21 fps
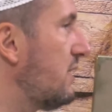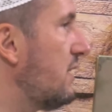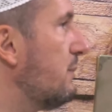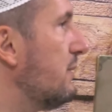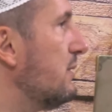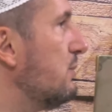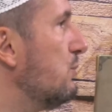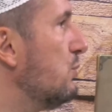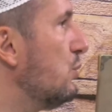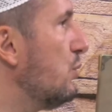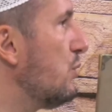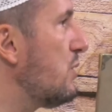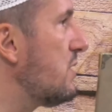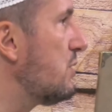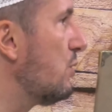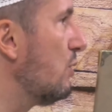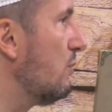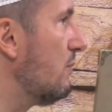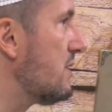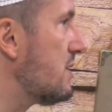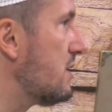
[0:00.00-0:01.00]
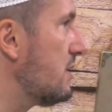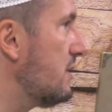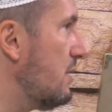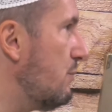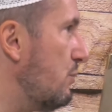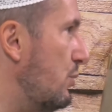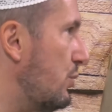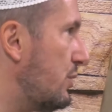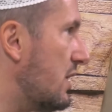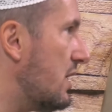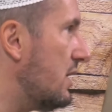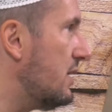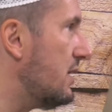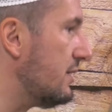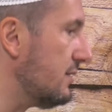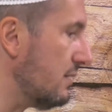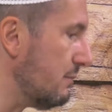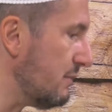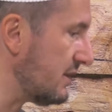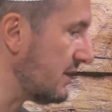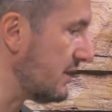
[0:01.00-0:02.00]
Bu kitabın mucize olmasının en büyük
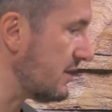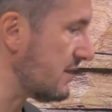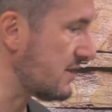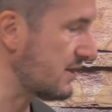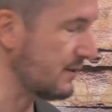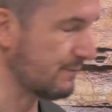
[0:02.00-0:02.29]
delillerinden bir